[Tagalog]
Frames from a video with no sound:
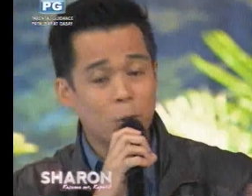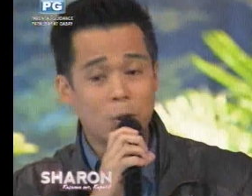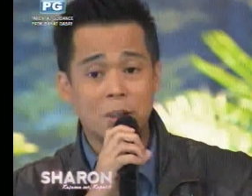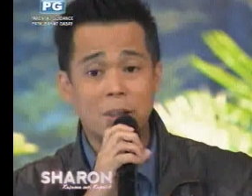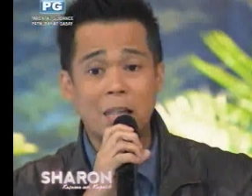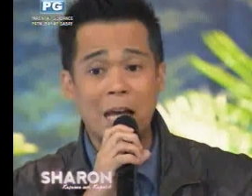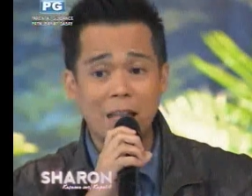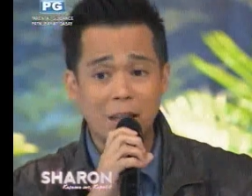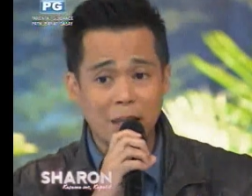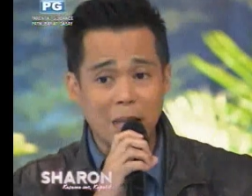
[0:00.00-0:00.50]
It
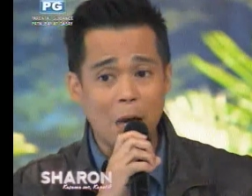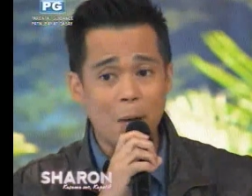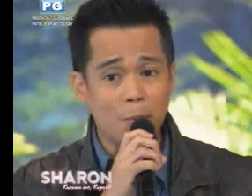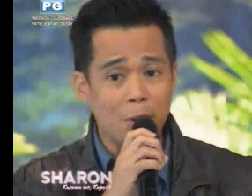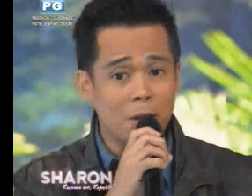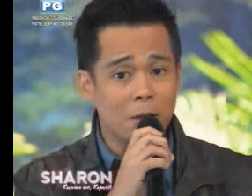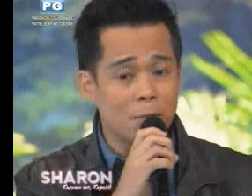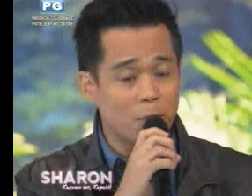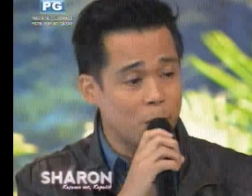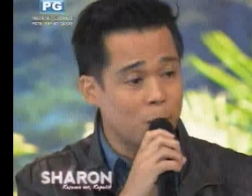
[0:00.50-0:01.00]
was that
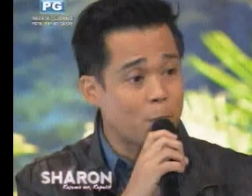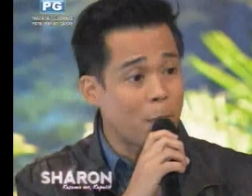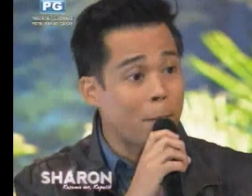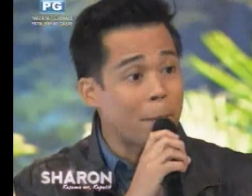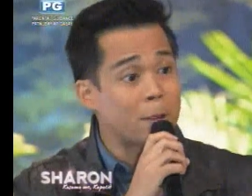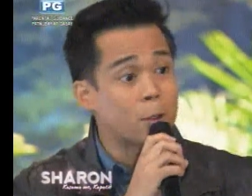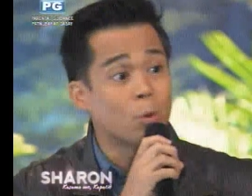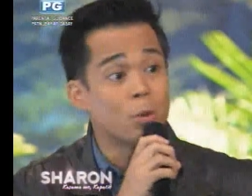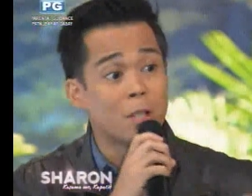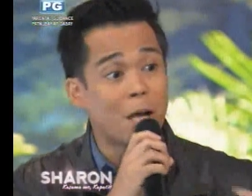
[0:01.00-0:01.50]
time and
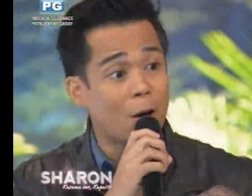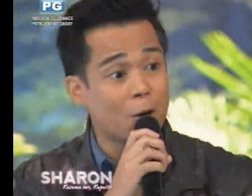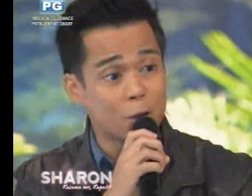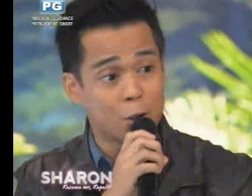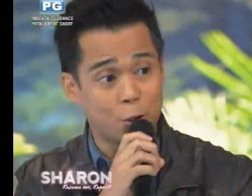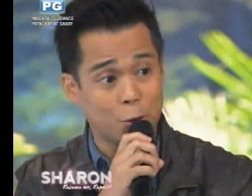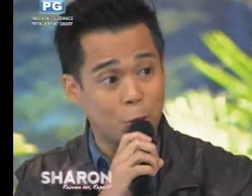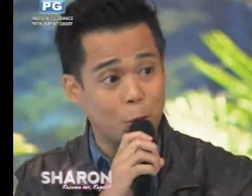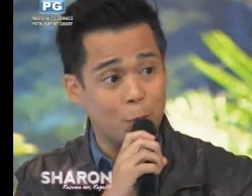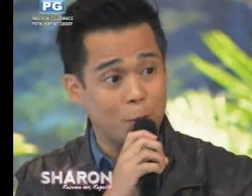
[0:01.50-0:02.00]
papasok na ako
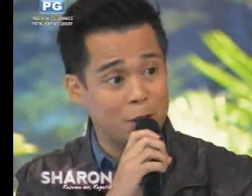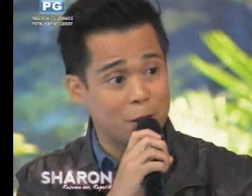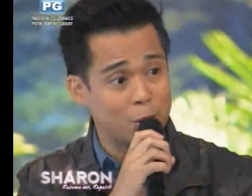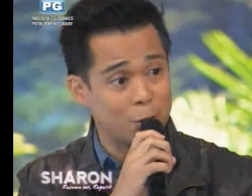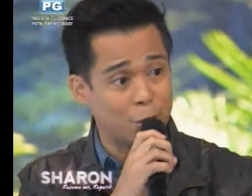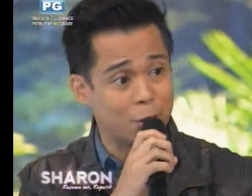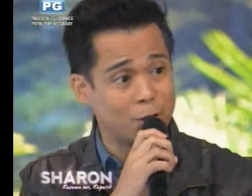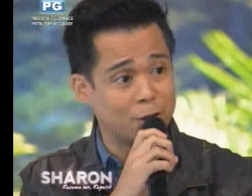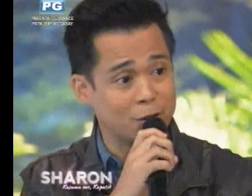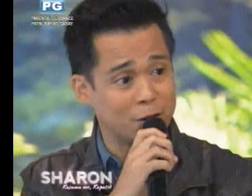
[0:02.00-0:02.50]
sa
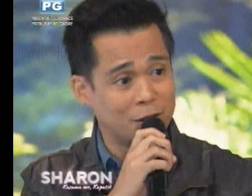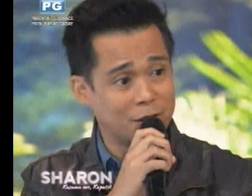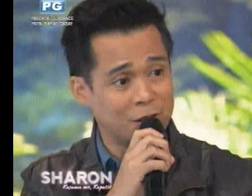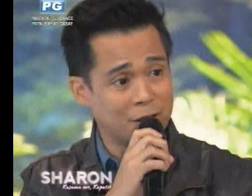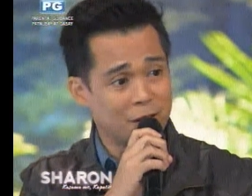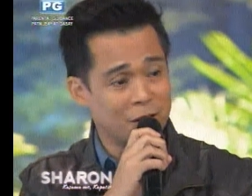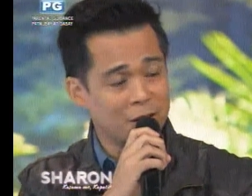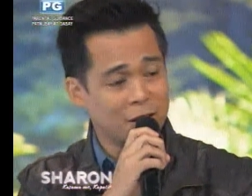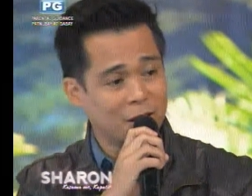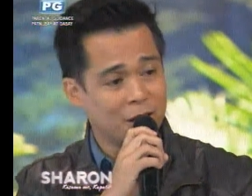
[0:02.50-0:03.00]
showbiz noon.
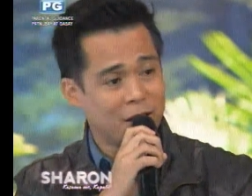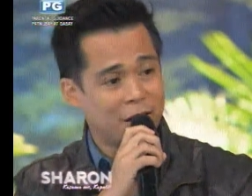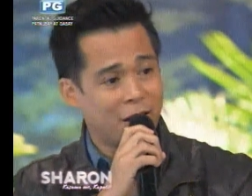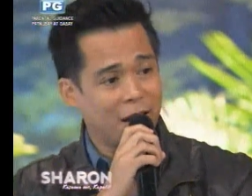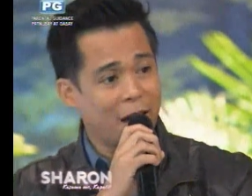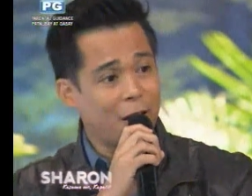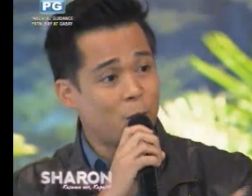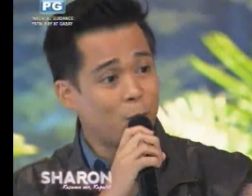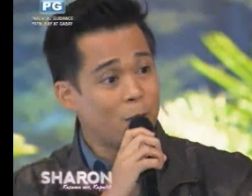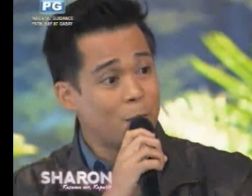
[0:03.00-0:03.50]

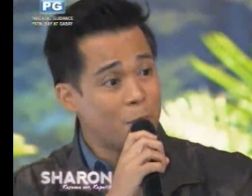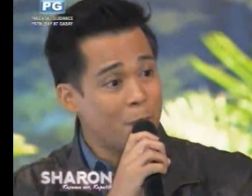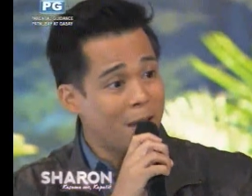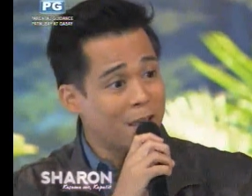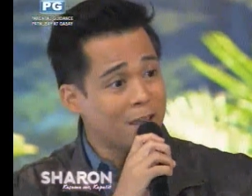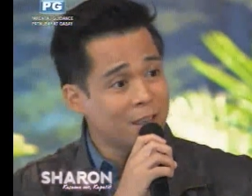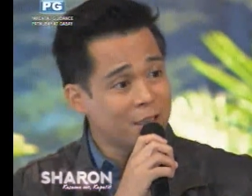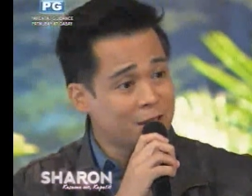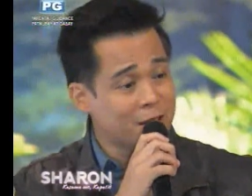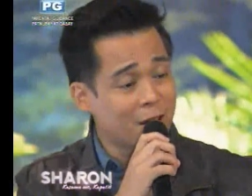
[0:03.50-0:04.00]
And we
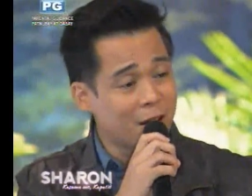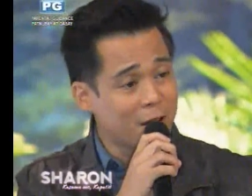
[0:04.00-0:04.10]
met